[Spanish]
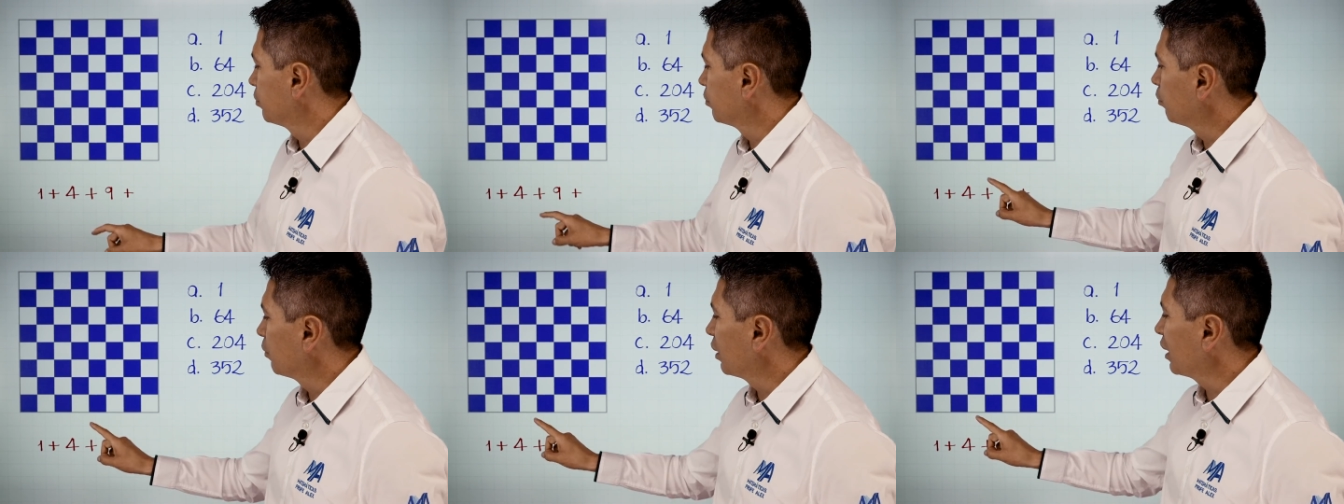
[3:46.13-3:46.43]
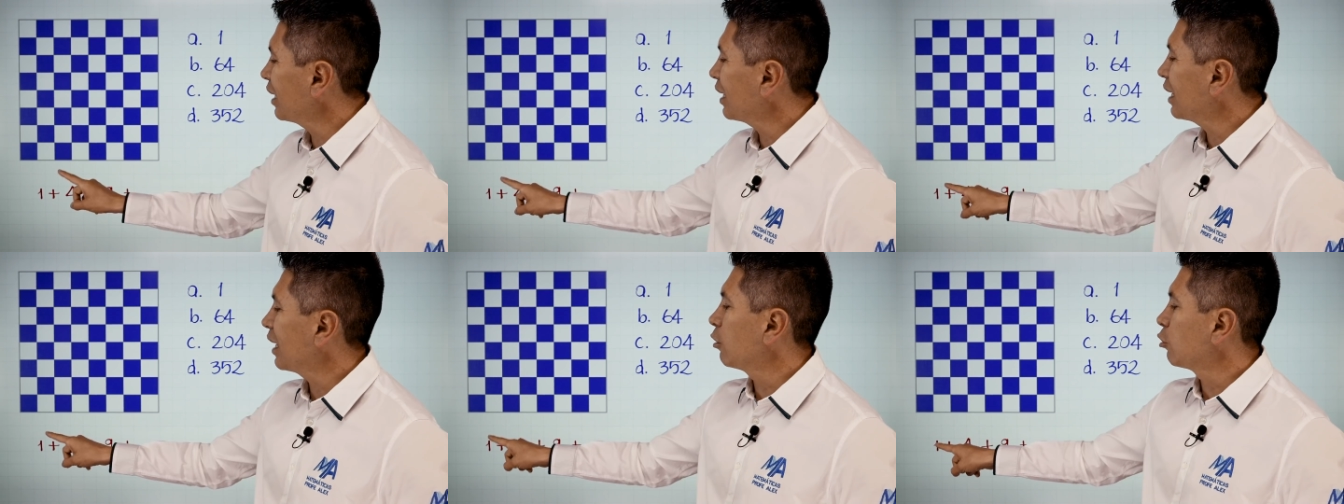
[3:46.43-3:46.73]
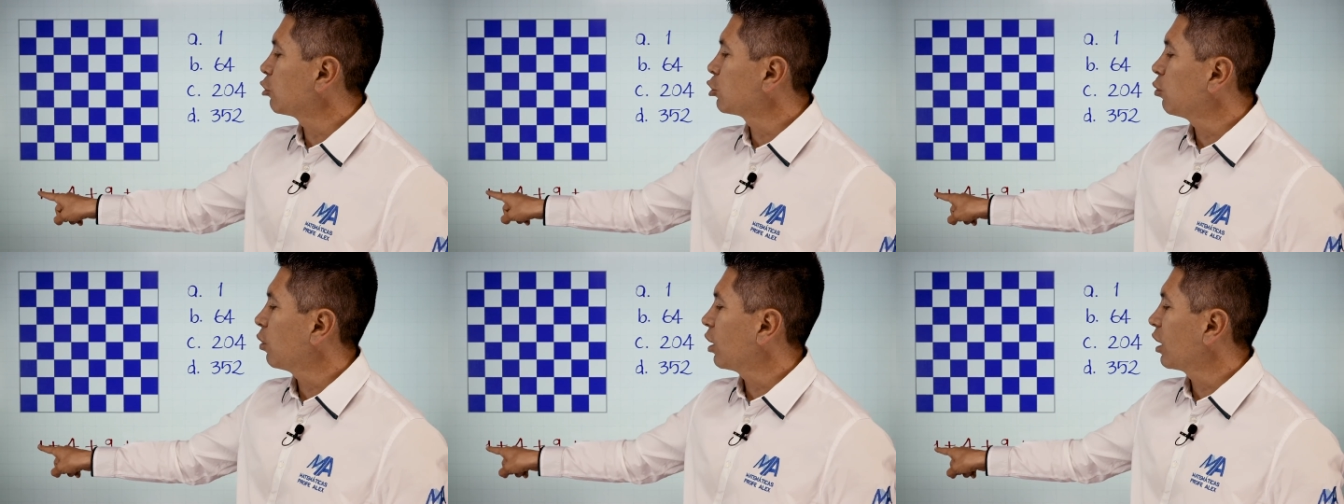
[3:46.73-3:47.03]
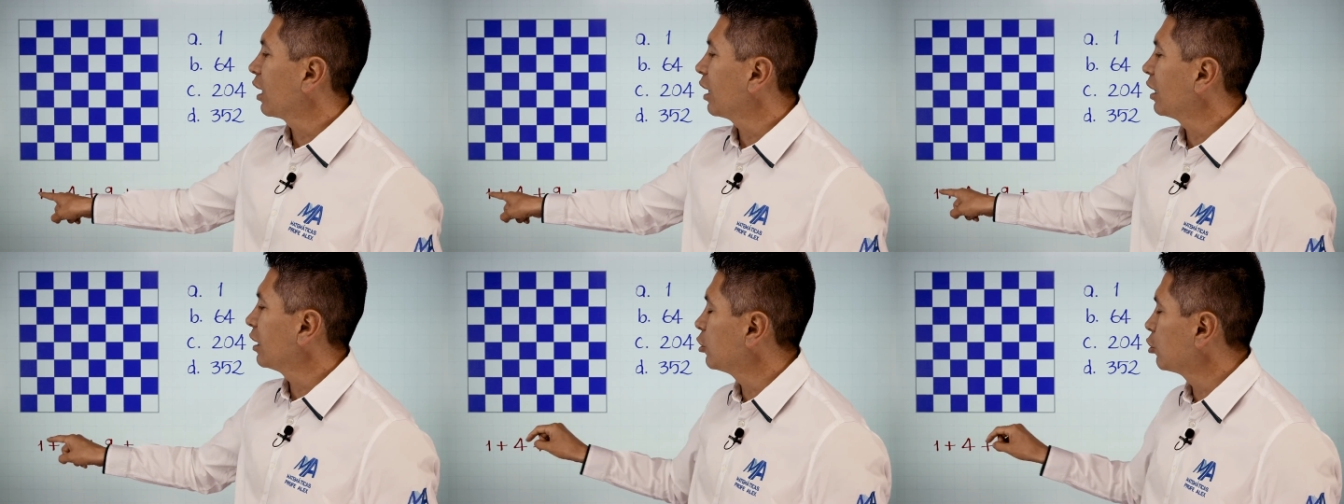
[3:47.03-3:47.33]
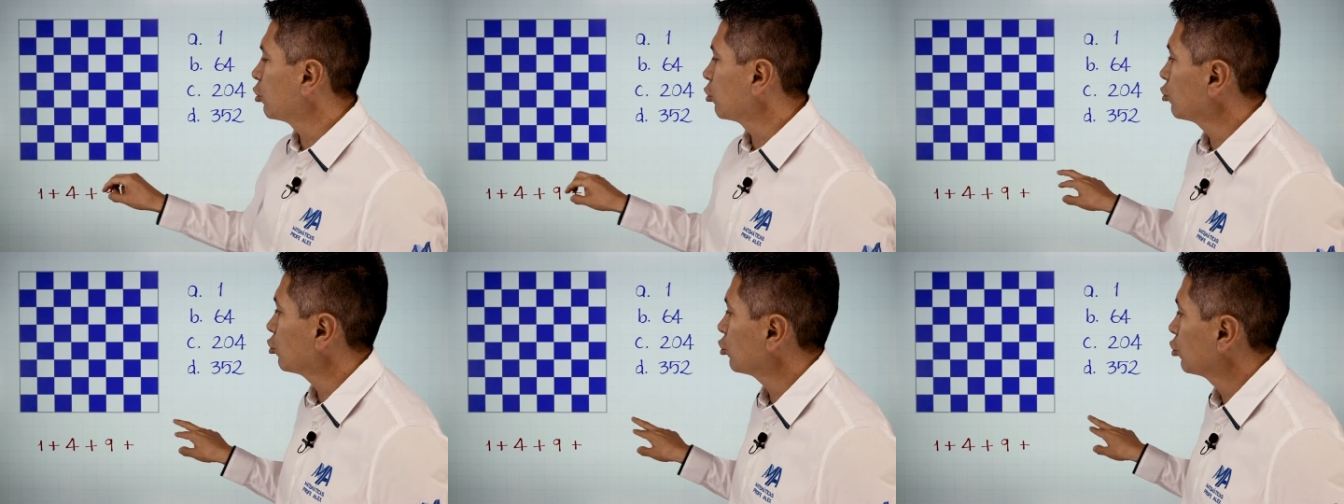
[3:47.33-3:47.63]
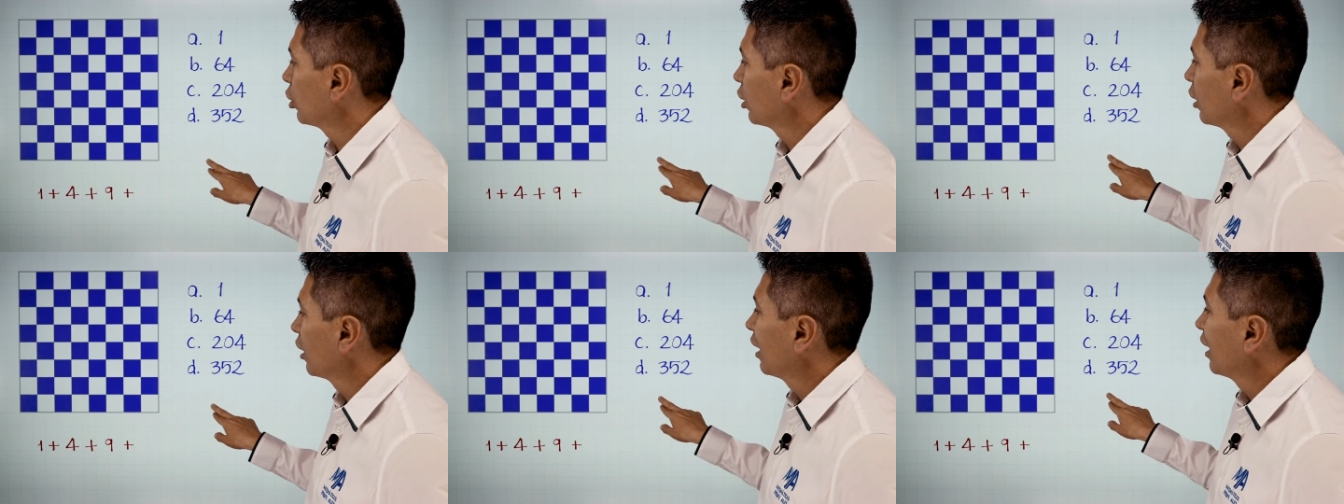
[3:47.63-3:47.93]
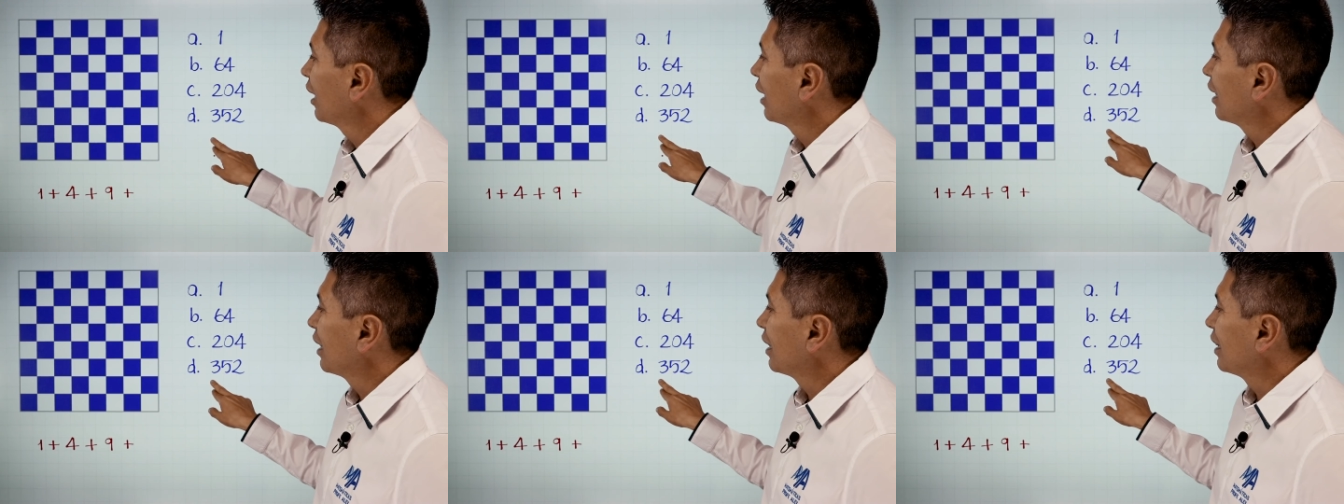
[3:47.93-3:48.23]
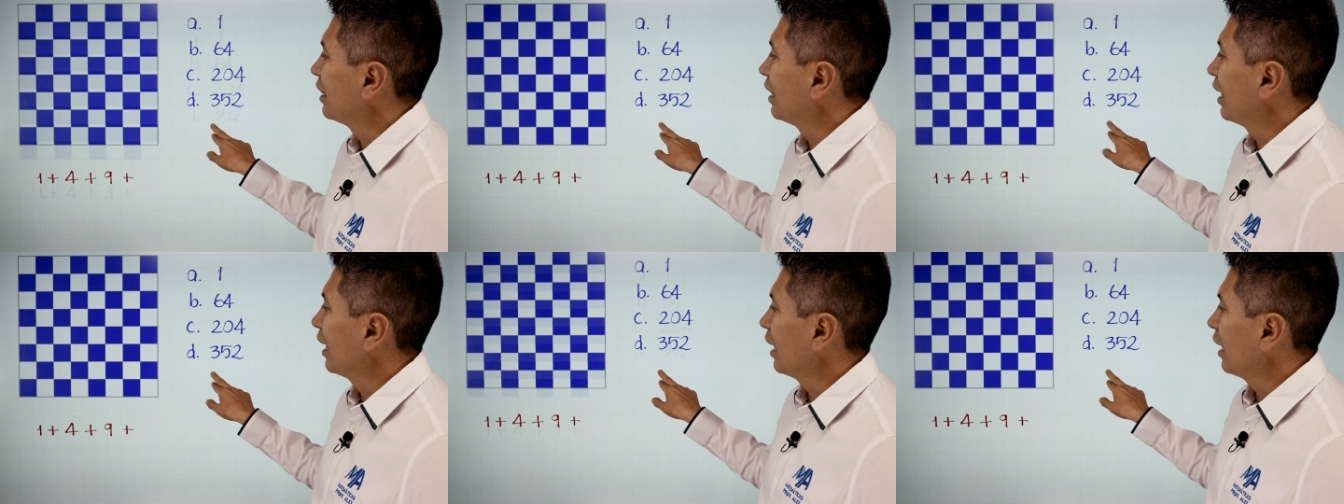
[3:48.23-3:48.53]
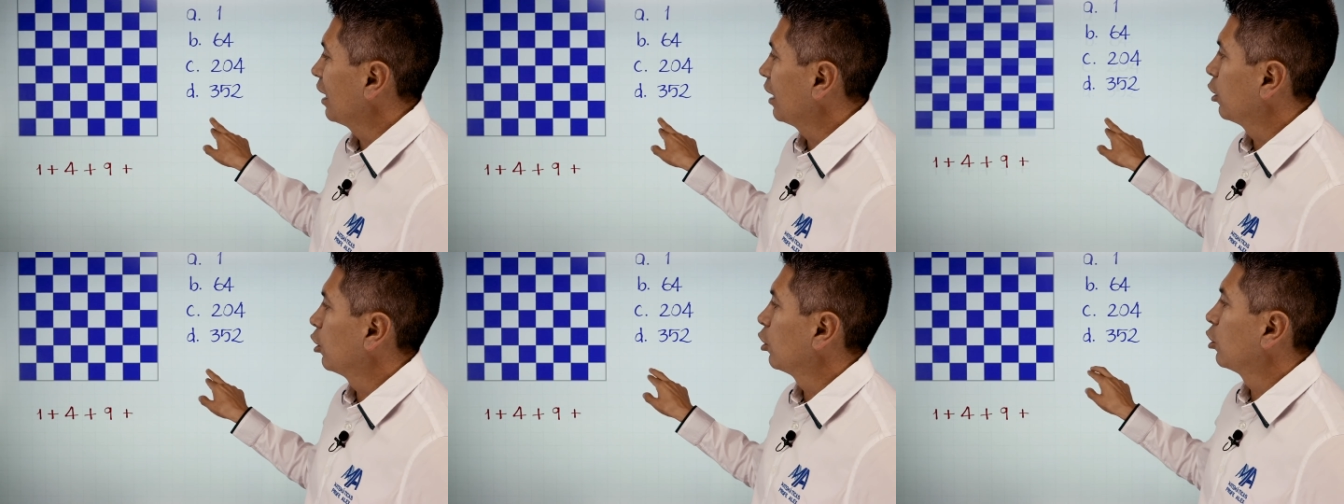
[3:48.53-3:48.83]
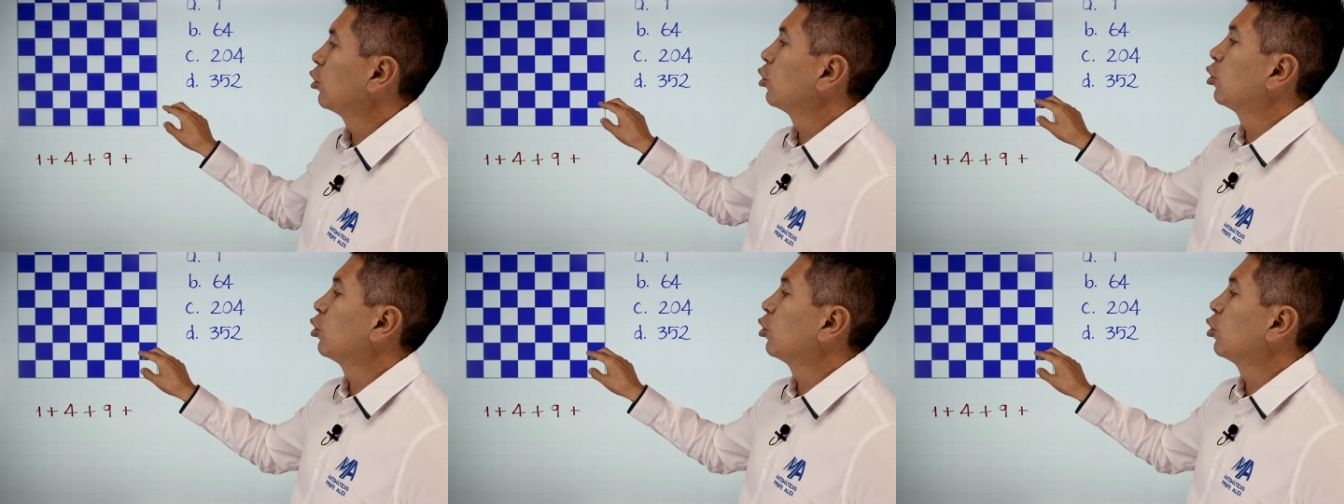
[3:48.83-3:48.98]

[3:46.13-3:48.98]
Miren que los cuadraditos de